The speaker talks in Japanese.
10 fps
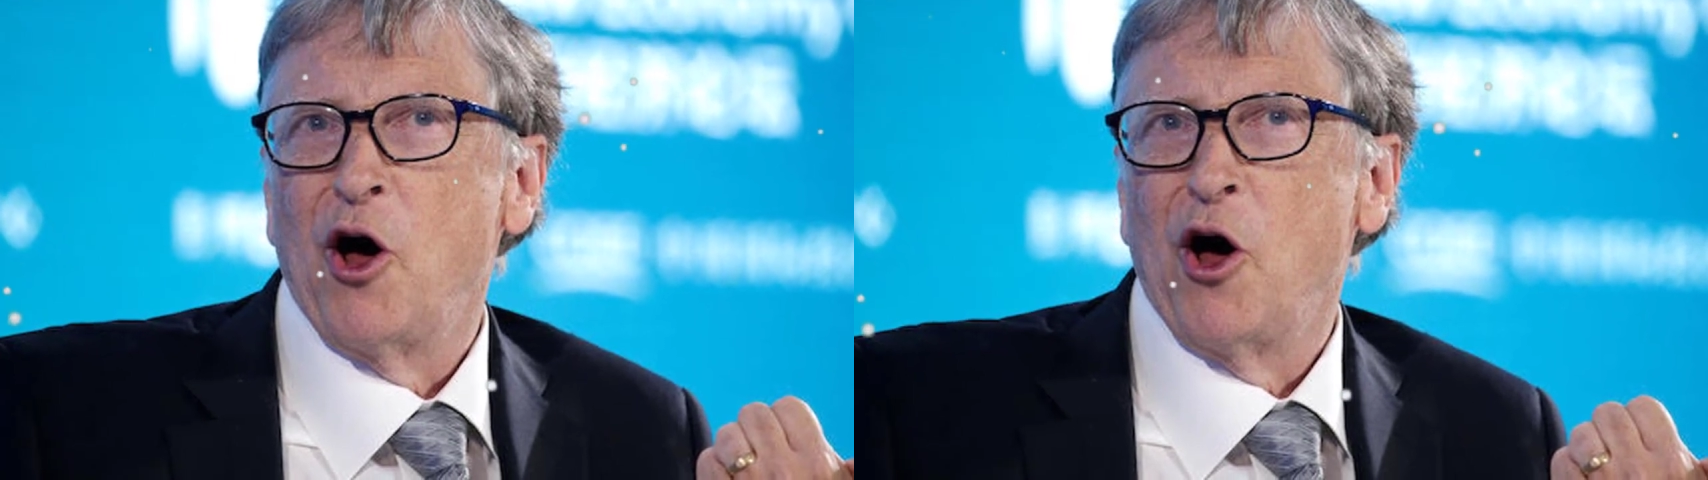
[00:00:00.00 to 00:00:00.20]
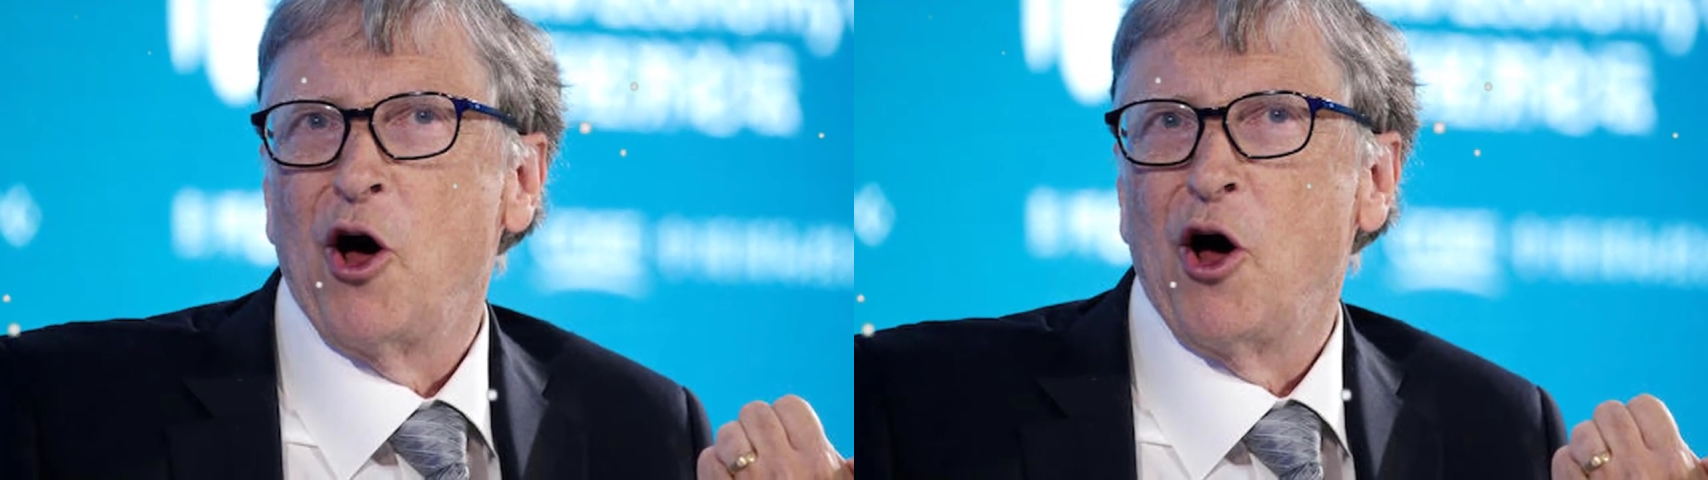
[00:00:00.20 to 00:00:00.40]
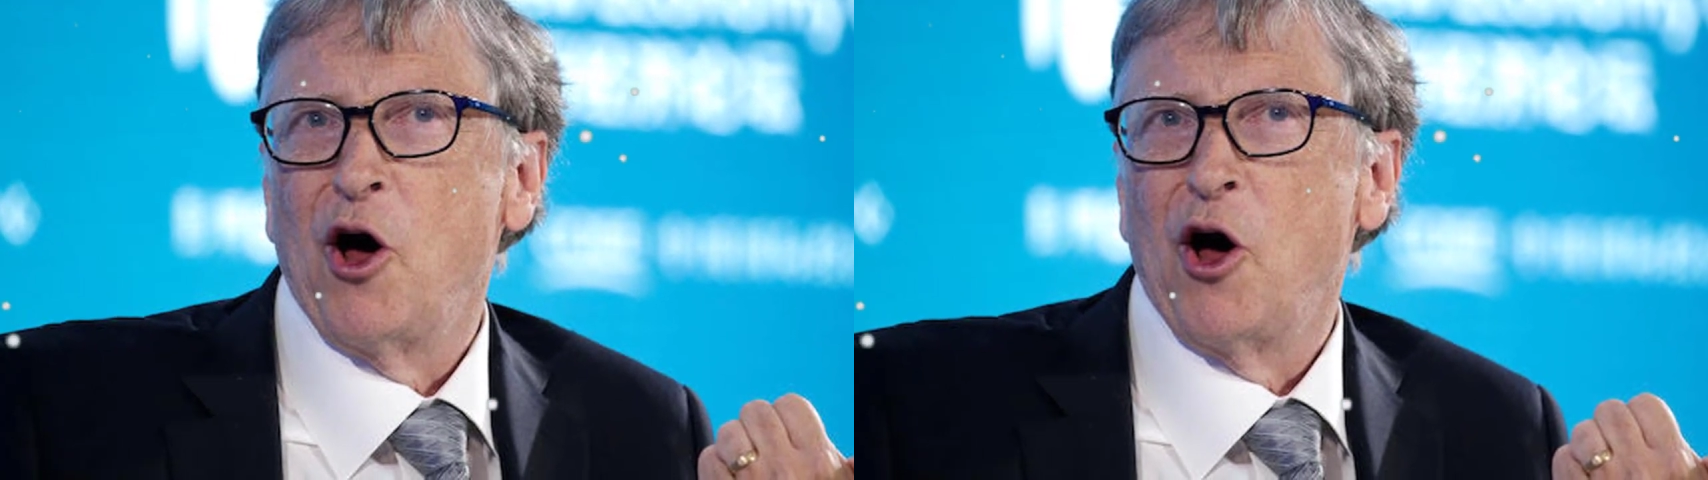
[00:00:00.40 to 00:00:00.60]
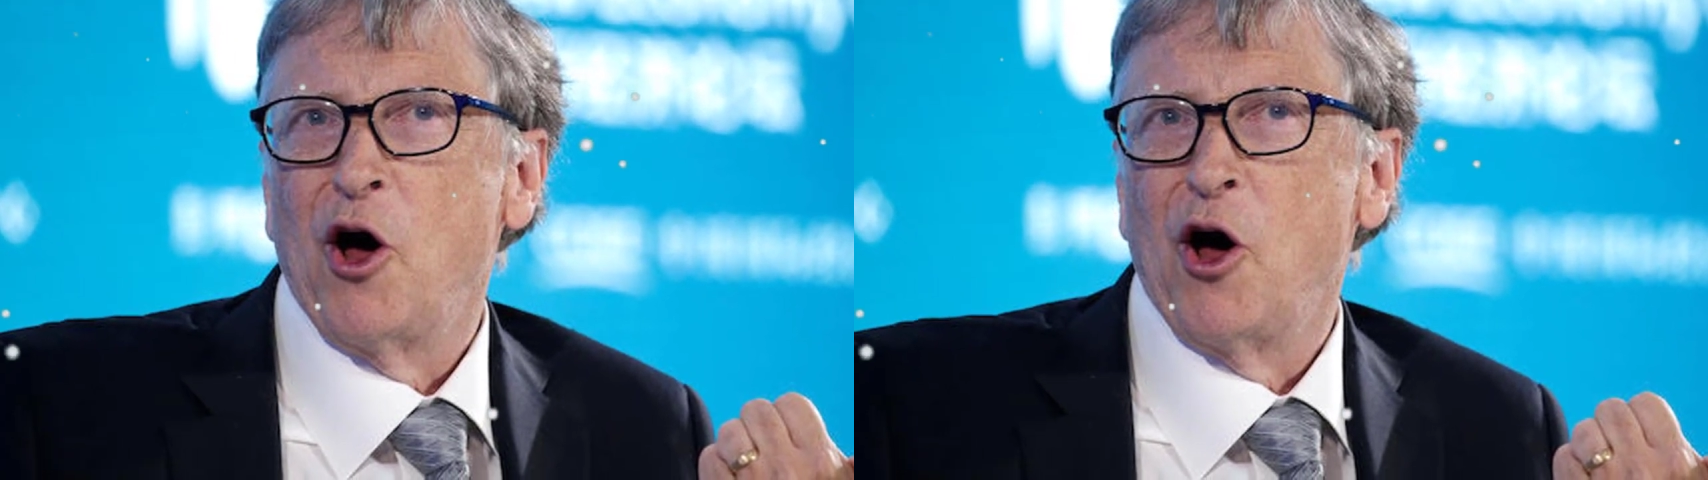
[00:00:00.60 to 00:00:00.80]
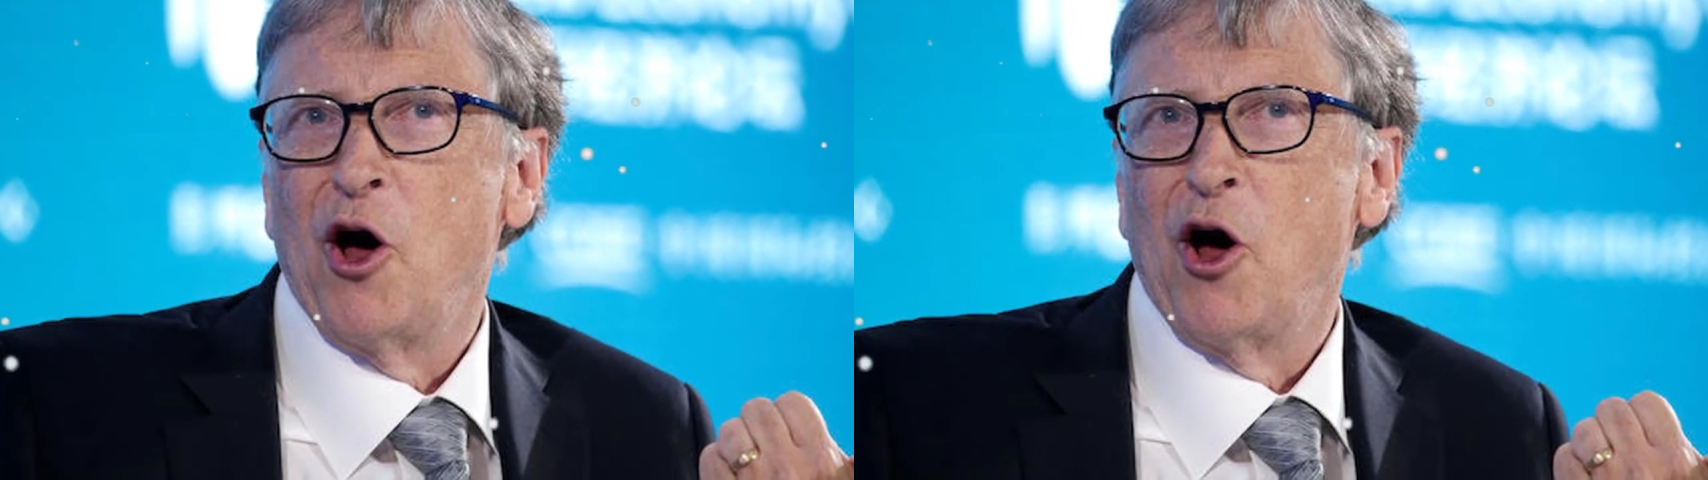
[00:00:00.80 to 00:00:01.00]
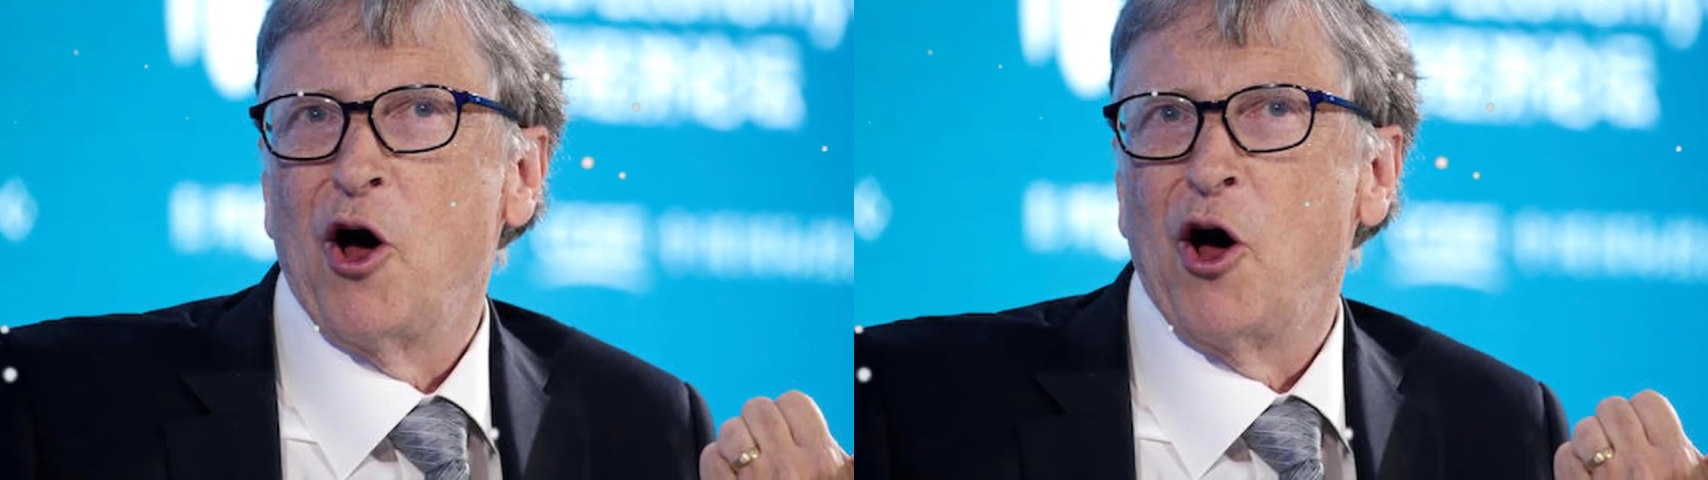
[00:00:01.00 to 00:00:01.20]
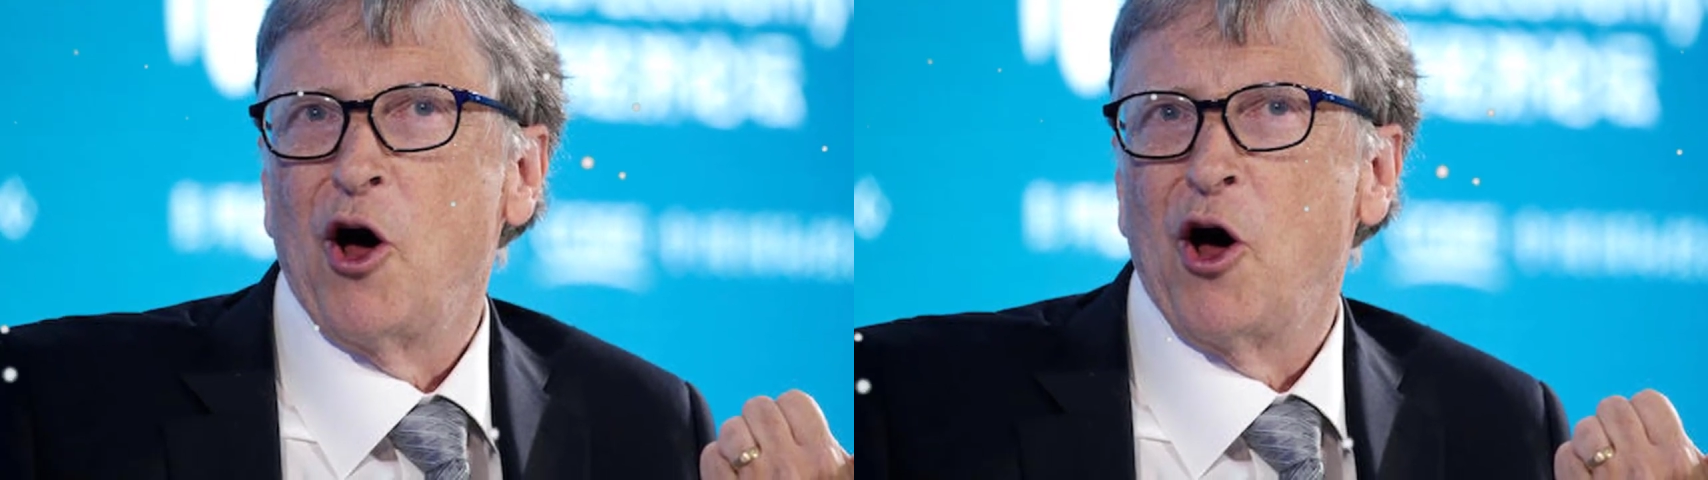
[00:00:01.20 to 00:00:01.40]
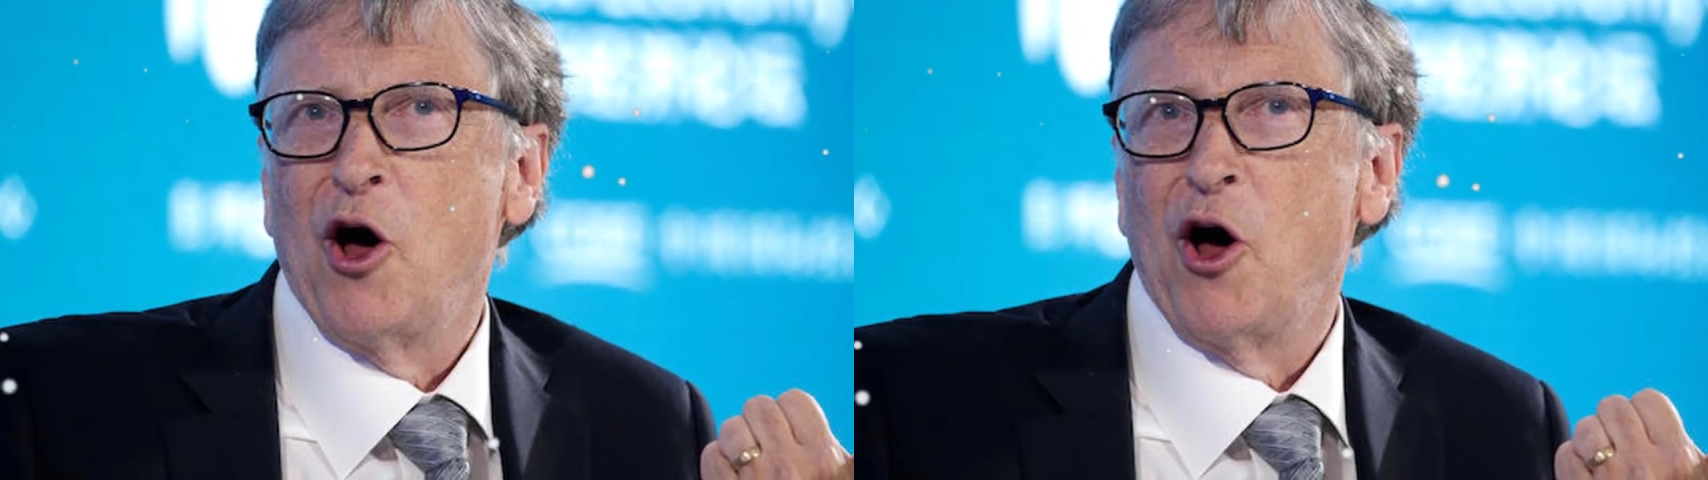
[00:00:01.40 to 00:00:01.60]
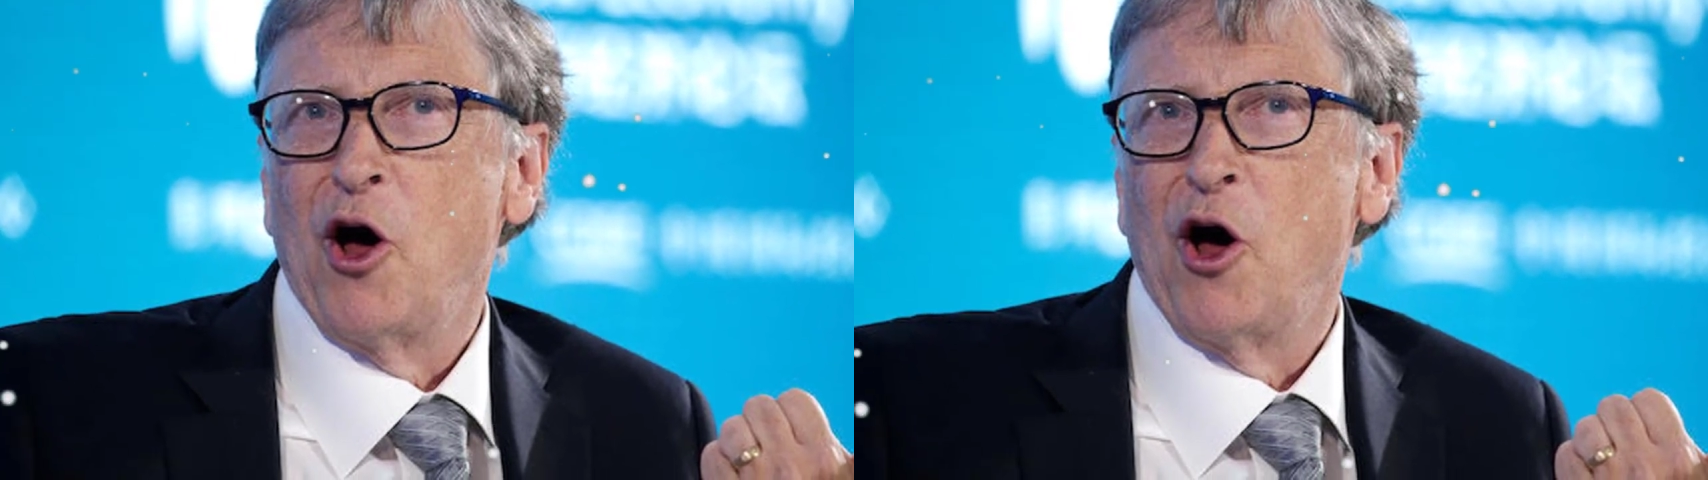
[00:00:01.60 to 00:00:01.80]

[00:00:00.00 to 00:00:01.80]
る筆者が考える。